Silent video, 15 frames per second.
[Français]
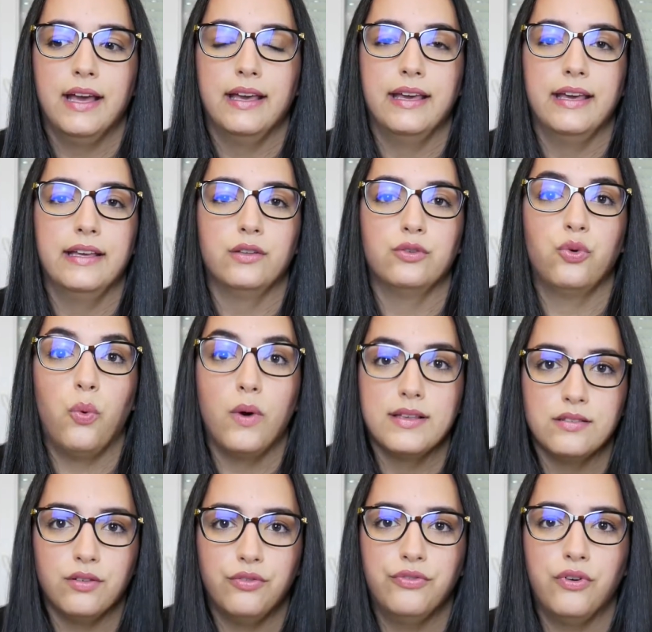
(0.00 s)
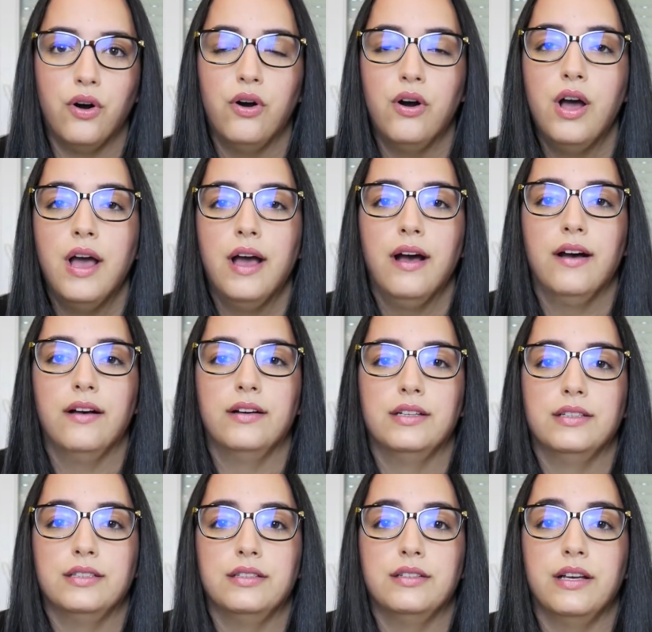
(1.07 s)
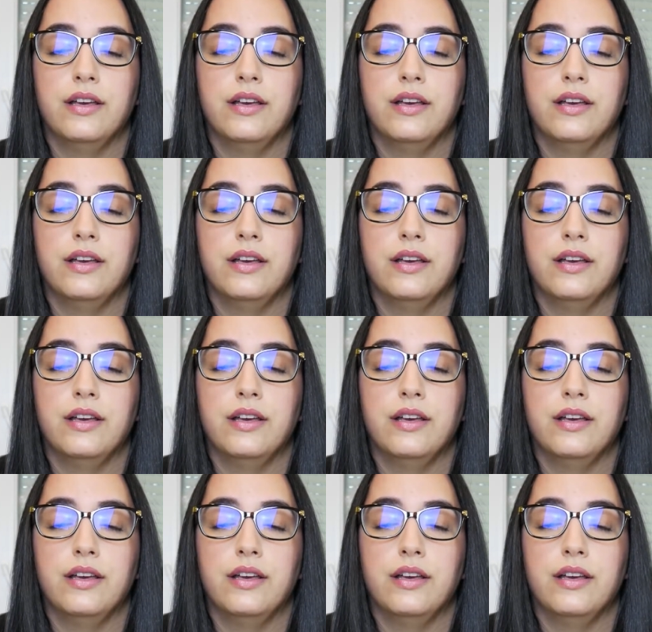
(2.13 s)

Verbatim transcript: et trois enfants euh,